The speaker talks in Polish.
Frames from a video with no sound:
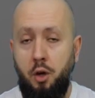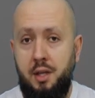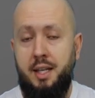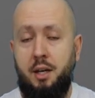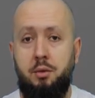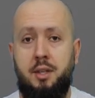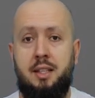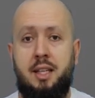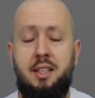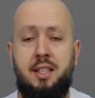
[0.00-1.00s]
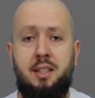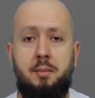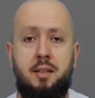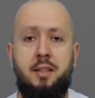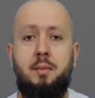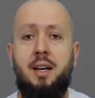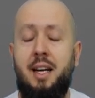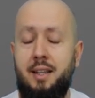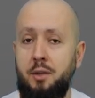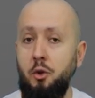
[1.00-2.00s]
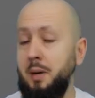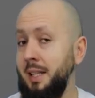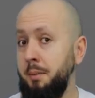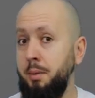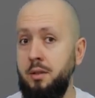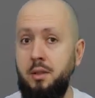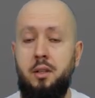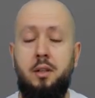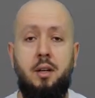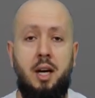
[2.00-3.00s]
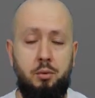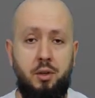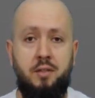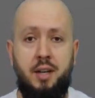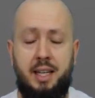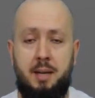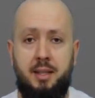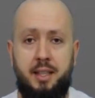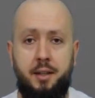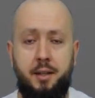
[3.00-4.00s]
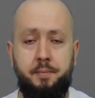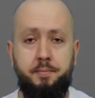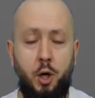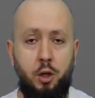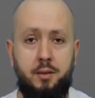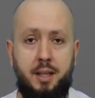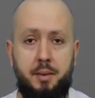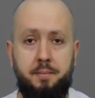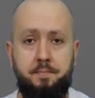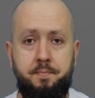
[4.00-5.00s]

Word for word: kolejna krótka analiza, tym razem Rejtan Upadek Polski autorstwa Jana Matejki. Oglądamy.